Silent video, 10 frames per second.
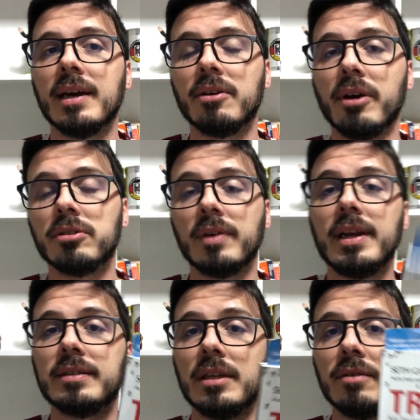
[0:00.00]
E eu resolvi ler
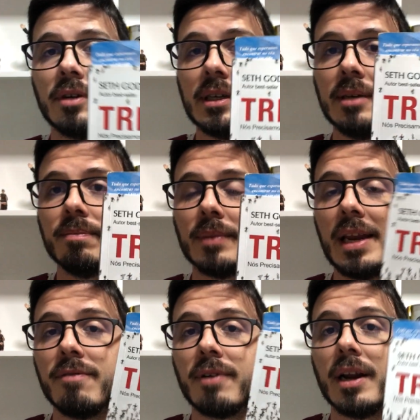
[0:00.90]
esse livro aqui, que
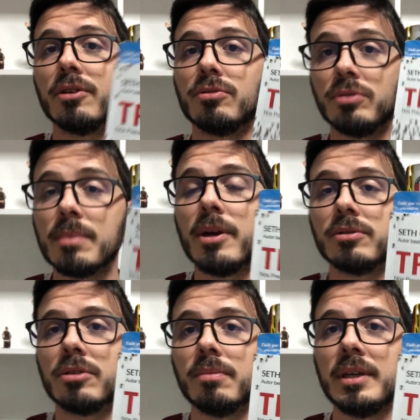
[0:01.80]
ele fala justamente
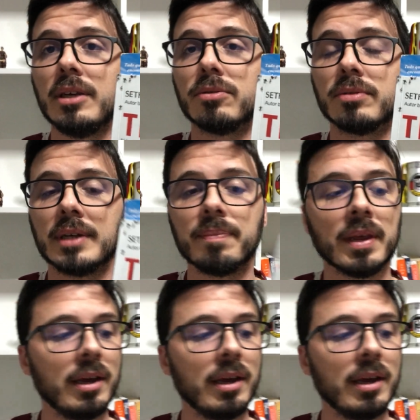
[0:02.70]
sobre isso, né?